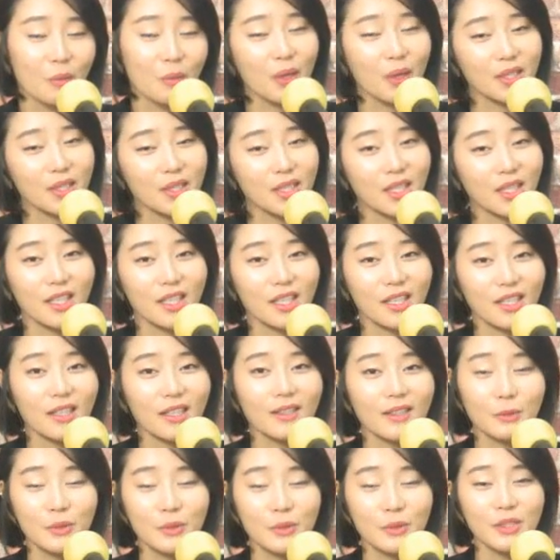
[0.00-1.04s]
와닿게
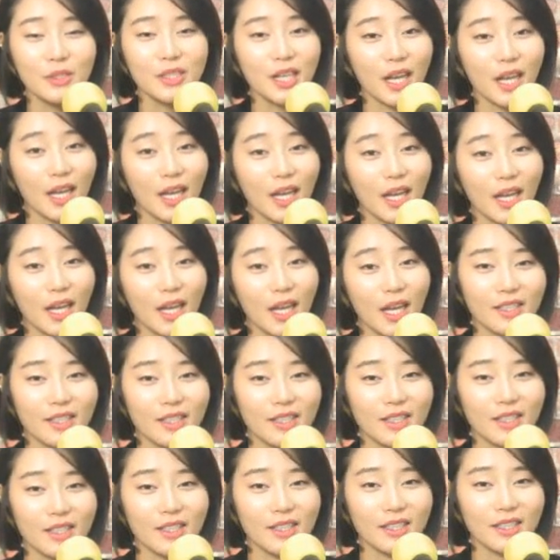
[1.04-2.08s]
된 부분들이 아닐까
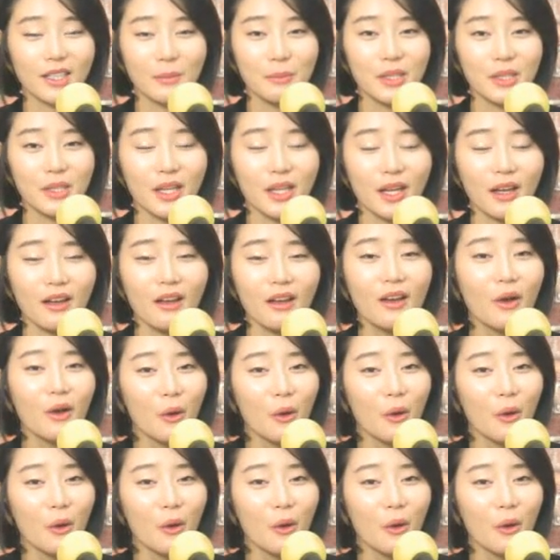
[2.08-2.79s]
생각이 듭니다.